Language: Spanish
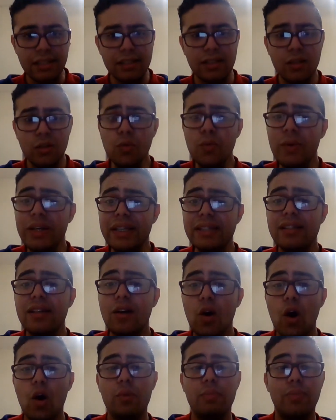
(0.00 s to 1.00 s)
si tú ves en
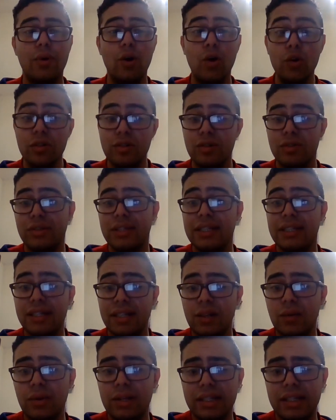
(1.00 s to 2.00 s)
Job 8, del
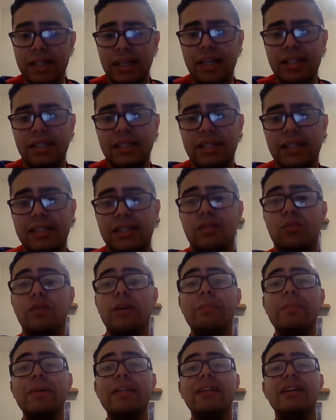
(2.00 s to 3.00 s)
5 al 6, dice, si tú
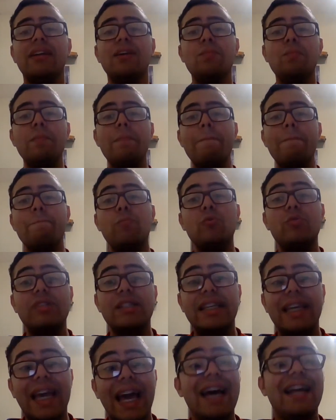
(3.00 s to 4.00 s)
de mañana
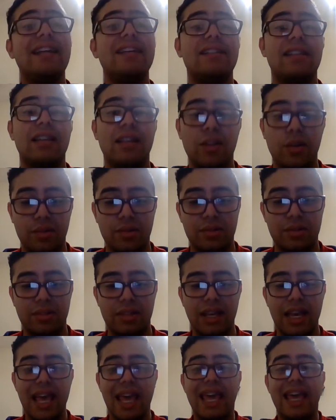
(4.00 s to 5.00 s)
buscares a
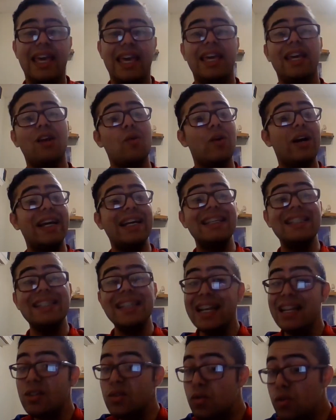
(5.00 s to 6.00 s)
Dios y
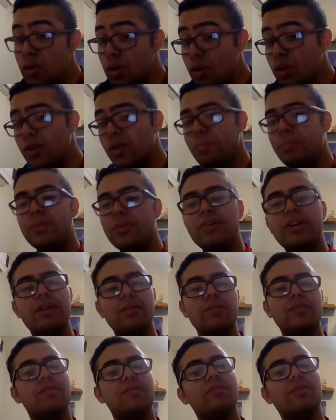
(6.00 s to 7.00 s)
rogares al
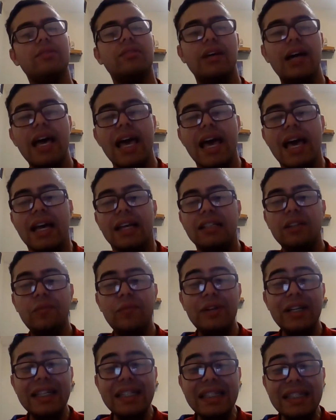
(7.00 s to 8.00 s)
Todopoderoso, si
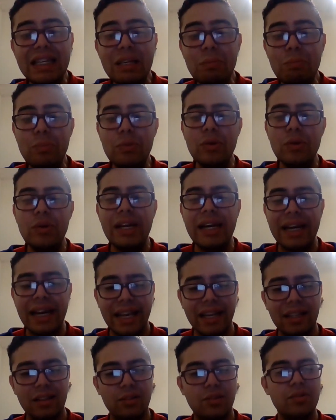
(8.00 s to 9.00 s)
fueres limpio y
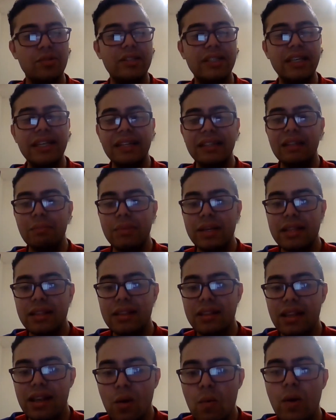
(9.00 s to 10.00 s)
recto,
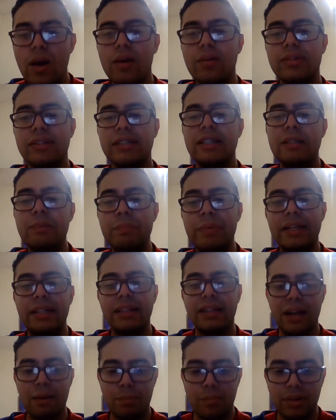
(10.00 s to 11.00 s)
ciertamente luego se
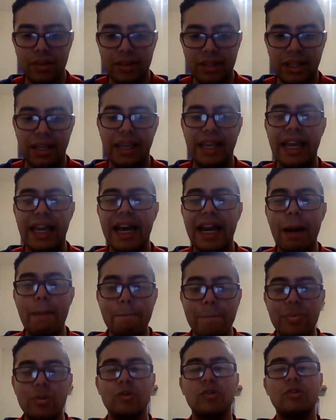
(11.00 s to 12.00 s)
despertará por ti y
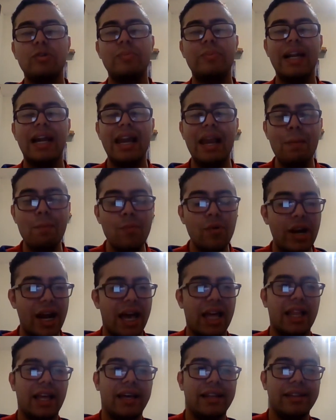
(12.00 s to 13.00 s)
hará próspera la
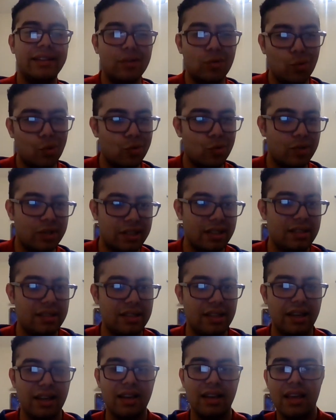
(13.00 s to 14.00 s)
morada de tu
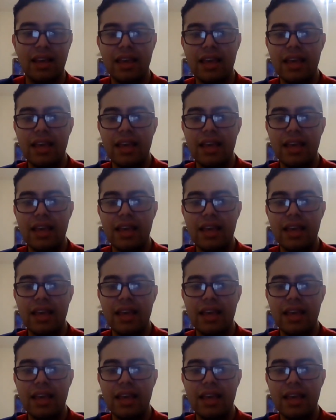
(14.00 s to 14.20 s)
justicia.